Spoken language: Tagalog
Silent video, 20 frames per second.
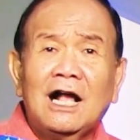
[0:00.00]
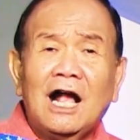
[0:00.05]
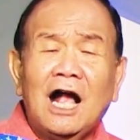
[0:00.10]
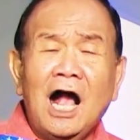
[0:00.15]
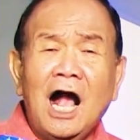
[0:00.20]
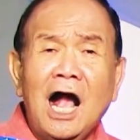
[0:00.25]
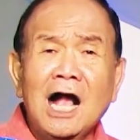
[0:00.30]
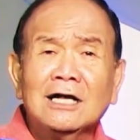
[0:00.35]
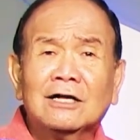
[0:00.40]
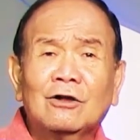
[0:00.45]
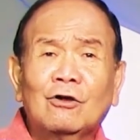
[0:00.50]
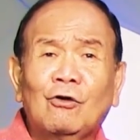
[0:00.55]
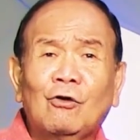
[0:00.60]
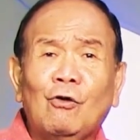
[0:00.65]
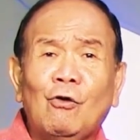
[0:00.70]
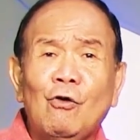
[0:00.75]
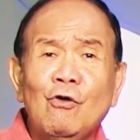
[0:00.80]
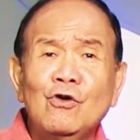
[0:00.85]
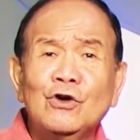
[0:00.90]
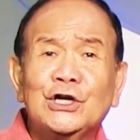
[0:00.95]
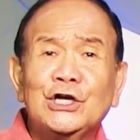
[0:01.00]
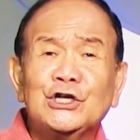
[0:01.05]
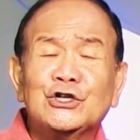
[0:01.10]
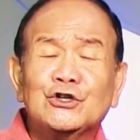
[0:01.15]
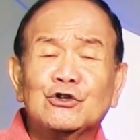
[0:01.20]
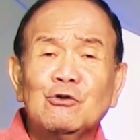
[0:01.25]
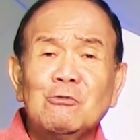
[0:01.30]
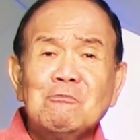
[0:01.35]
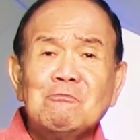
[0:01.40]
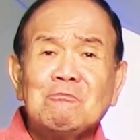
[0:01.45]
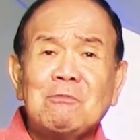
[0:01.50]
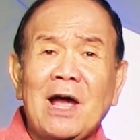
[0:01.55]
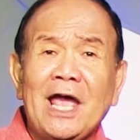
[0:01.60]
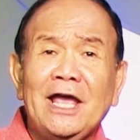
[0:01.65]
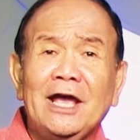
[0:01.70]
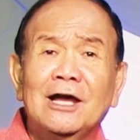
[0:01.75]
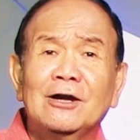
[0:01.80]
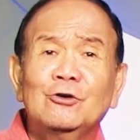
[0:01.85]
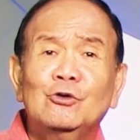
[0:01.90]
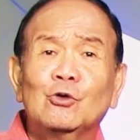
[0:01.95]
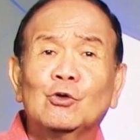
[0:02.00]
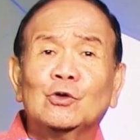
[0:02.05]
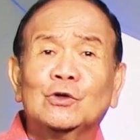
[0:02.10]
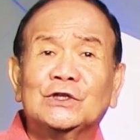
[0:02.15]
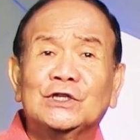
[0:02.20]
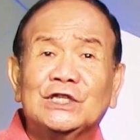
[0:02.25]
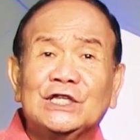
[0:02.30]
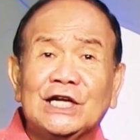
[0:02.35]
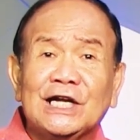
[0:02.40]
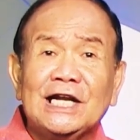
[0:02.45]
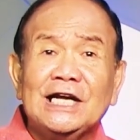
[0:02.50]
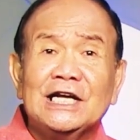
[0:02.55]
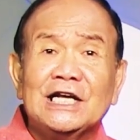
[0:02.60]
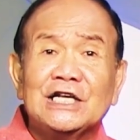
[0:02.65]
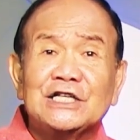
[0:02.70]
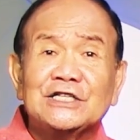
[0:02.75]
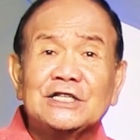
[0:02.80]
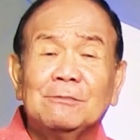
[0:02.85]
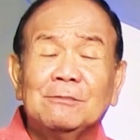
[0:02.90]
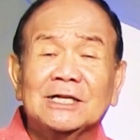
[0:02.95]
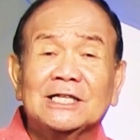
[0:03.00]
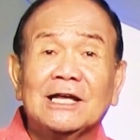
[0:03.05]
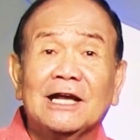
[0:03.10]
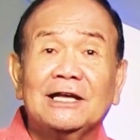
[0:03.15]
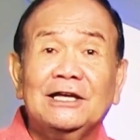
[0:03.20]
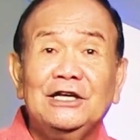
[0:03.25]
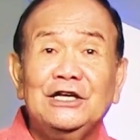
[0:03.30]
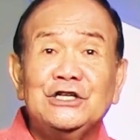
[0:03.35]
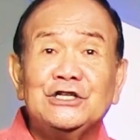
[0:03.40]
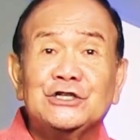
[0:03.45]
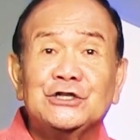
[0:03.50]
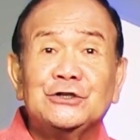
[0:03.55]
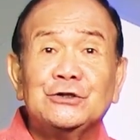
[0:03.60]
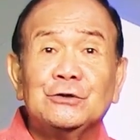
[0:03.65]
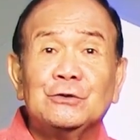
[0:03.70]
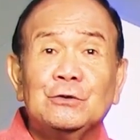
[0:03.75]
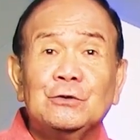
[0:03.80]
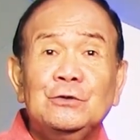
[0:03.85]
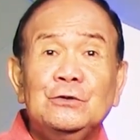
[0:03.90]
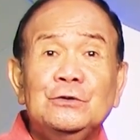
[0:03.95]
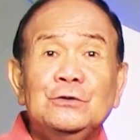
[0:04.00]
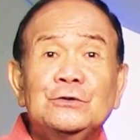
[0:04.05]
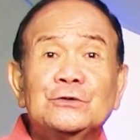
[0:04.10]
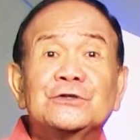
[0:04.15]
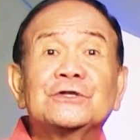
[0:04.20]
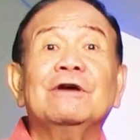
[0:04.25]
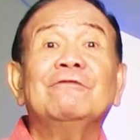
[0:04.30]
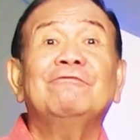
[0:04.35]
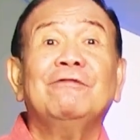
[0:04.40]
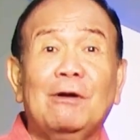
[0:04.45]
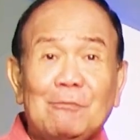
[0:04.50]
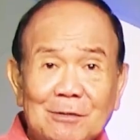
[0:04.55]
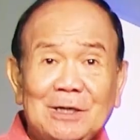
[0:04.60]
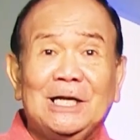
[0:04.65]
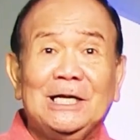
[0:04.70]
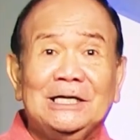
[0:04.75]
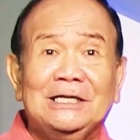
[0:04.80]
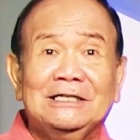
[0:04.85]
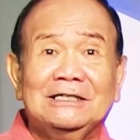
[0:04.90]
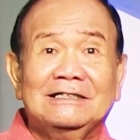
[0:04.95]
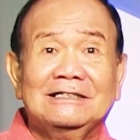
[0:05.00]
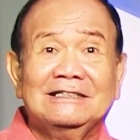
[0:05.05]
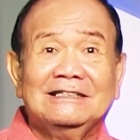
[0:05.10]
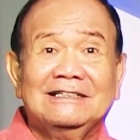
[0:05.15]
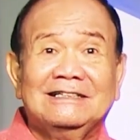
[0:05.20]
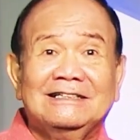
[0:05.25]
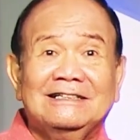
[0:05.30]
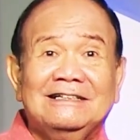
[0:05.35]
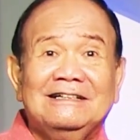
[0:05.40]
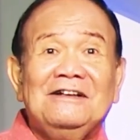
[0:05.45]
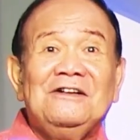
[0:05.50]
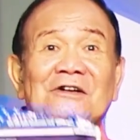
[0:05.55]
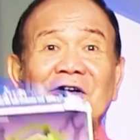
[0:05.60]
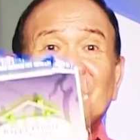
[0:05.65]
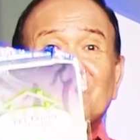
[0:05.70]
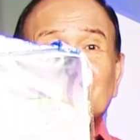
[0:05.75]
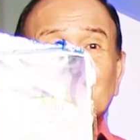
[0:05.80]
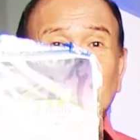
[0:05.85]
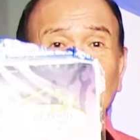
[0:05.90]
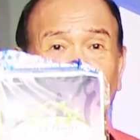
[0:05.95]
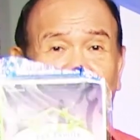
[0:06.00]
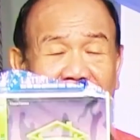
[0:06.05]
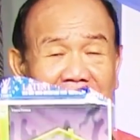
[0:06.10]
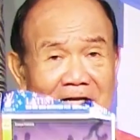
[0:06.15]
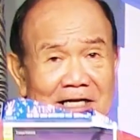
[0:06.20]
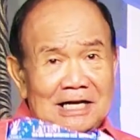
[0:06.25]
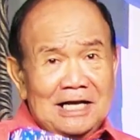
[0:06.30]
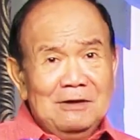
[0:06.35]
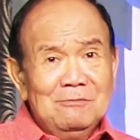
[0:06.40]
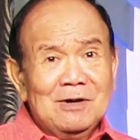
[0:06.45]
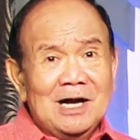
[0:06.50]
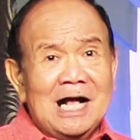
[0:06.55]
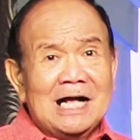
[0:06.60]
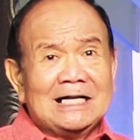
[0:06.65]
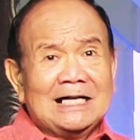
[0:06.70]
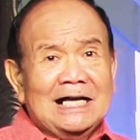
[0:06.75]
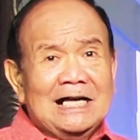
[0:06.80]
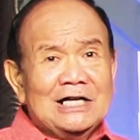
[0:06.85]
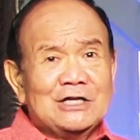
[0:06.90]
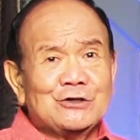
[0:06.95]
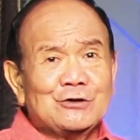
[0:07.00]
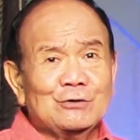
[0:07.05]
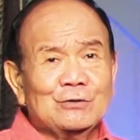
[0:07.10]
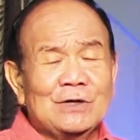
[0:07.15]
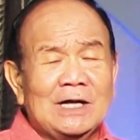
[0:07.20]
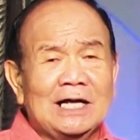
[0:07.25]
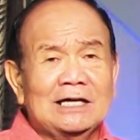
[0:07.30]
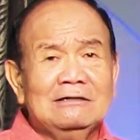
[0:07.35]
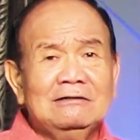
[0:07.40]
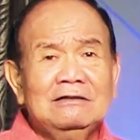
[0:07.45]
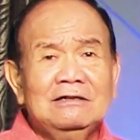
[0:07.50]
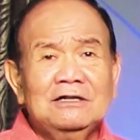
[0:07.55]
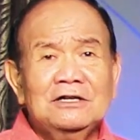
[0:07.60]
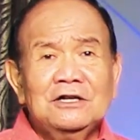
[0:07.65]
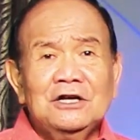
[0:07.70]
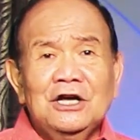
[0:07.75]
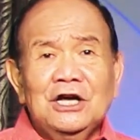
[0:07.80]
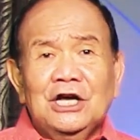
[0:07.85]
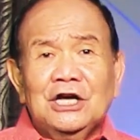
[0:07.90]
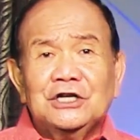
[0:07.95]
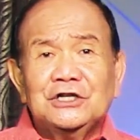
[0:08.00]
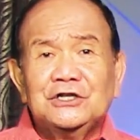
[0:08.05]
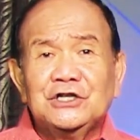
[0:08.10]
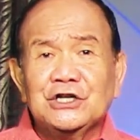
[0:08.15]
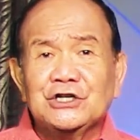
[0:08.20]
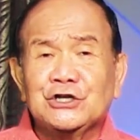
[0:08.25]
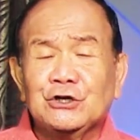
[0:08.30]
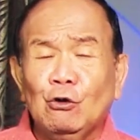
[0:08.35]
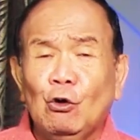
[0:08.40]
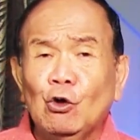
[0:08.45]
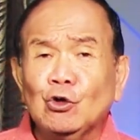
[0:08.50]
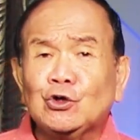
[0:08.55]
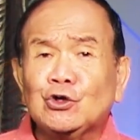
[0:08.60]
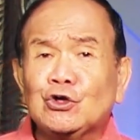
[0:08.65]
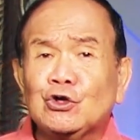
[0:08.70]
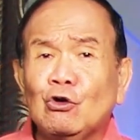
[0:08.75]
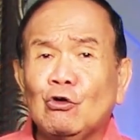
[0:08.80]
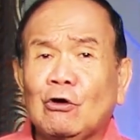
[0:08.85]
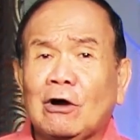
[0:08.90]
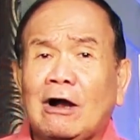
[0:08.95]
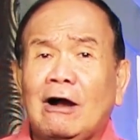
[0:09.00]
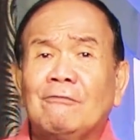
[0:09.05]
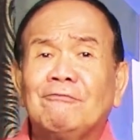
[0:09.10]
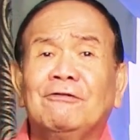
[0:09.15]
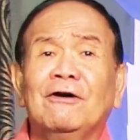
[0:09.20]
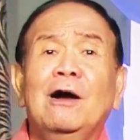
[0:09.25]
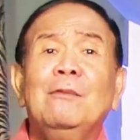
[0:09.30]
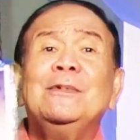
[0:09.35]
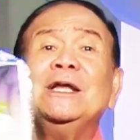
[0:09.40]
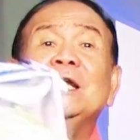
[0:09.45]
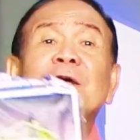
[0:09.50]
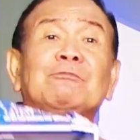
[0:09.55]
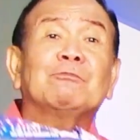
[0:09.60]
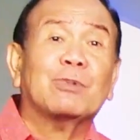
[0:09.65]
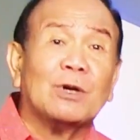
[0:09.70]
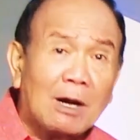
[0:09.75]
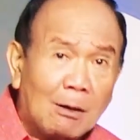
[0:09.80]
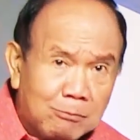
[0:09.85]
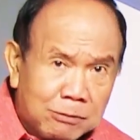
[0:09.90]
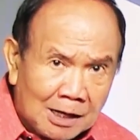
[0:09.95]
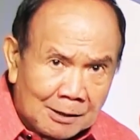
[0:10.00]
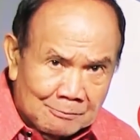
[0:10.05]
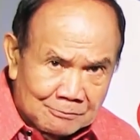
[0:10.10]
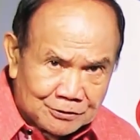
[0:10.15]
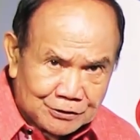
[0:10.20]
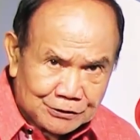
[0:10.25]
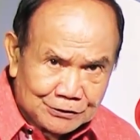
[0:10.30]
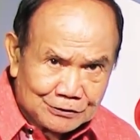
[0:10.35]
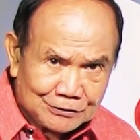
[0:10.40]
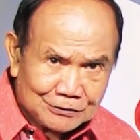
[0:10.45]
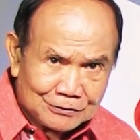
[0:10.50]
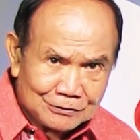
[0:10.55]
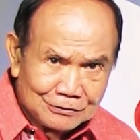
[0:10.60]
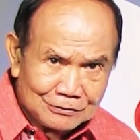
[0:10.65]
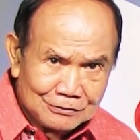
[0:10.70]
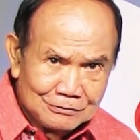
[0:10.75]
at kung gisumpay ang doktrina sa matag isyo sa family. So kini mga kaigsunan 18 ka family problems.